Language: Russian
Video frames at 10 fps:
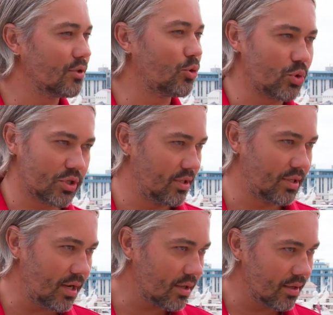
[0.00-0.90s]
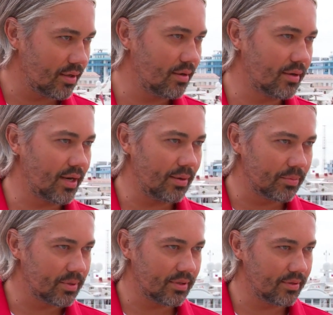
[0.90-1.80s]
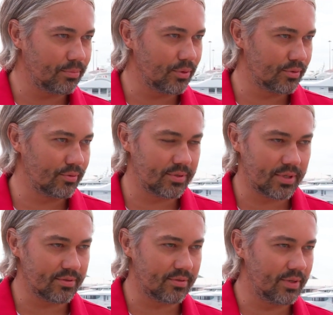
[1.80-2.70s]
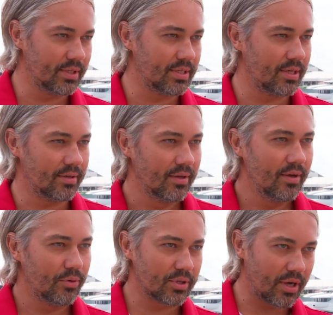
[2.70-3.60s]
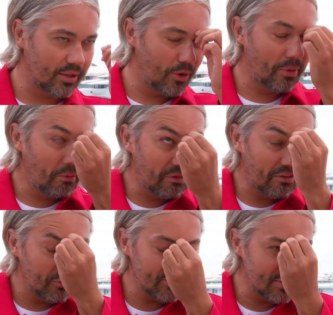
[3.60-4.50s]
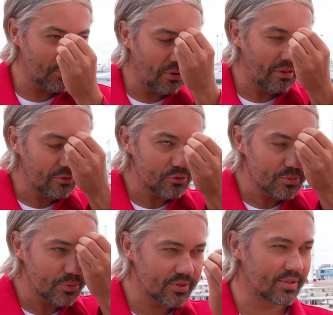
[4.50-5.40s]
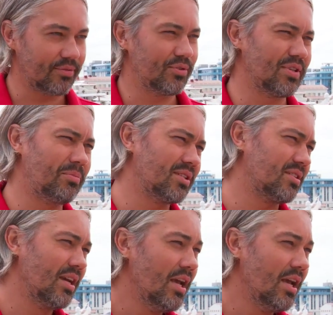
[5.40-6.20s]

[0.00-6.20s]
Это тоже не так. Я кремом-то пользуюсь раз в две недели. Уже когда у меня вот здесь все засохло, и нужно просто это все замазать.